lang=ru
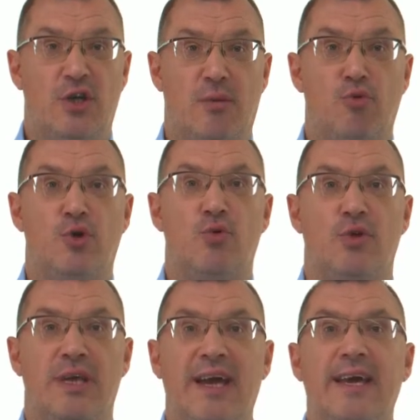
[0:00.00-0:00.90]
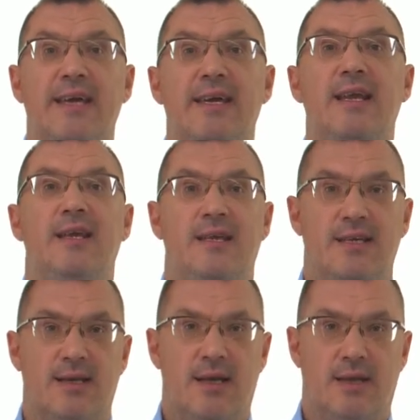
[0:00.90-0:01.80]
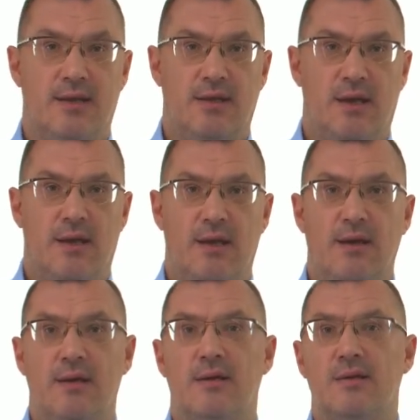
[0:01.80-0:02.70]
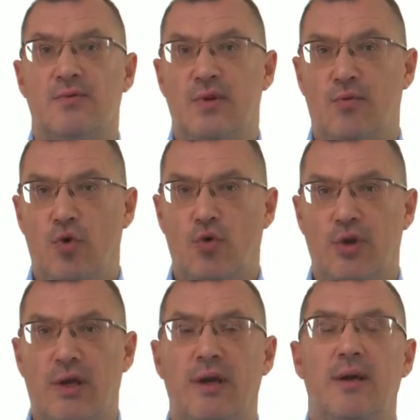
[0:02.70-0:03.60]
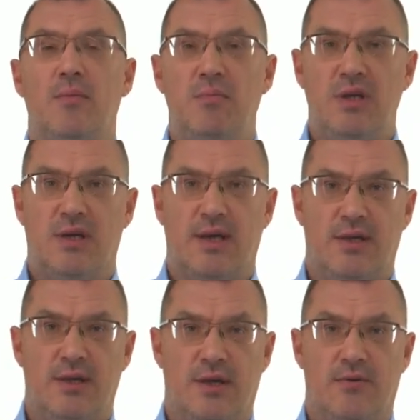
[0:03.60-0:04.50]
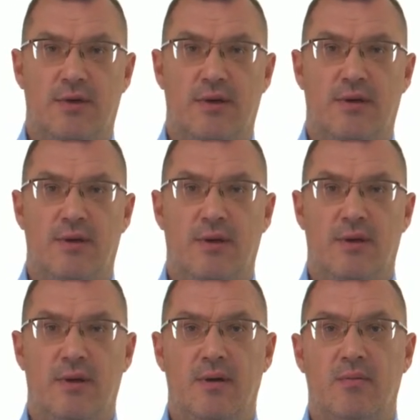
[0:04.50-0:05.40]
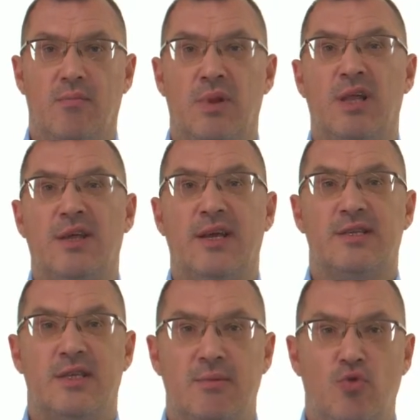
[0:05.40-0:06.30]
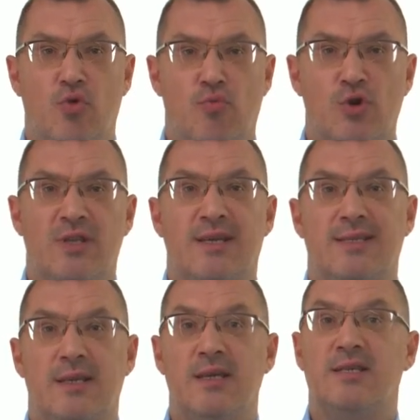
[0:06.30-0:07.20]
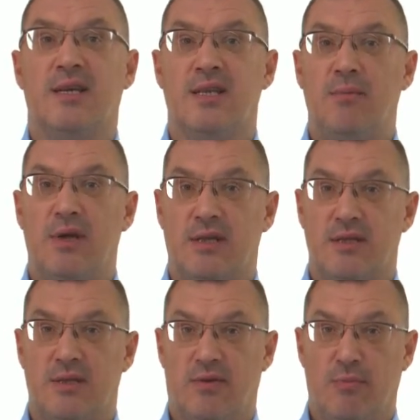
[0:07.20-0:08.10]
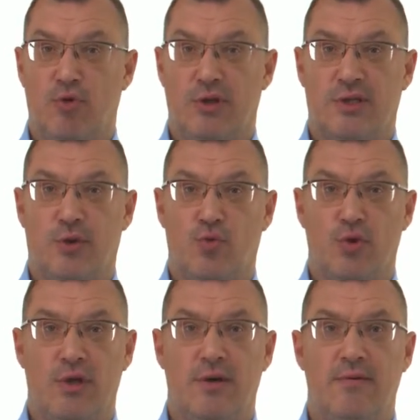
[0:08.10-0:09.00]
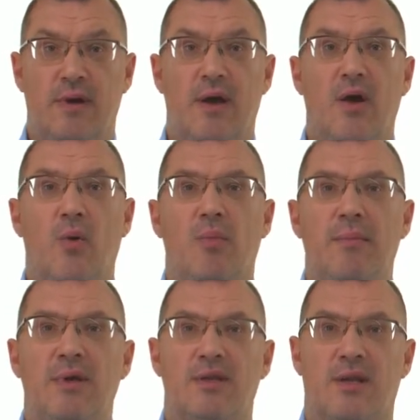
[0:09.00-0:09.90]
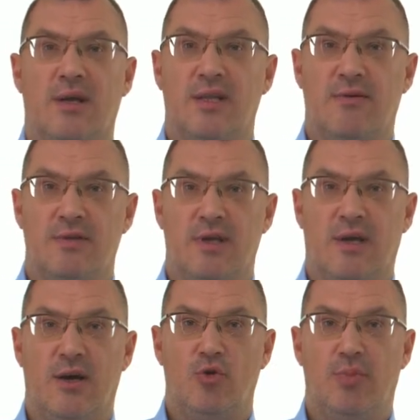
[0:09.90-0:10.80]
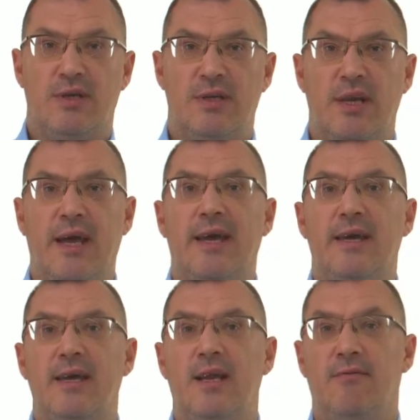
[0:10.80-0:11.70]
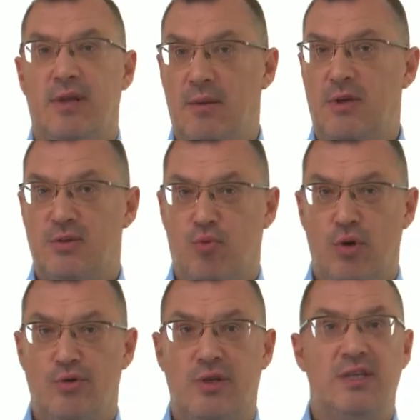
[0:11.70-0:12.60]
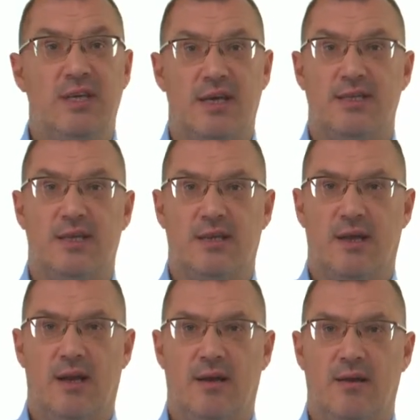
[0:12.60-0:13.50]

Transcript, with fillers: рабочего дня или нескольких дней. Своего рода мини-картирование. Благодаря снимку можно отследить закономерности в работе сотрудников, моменты, когда возникают потери или время используется нерационально.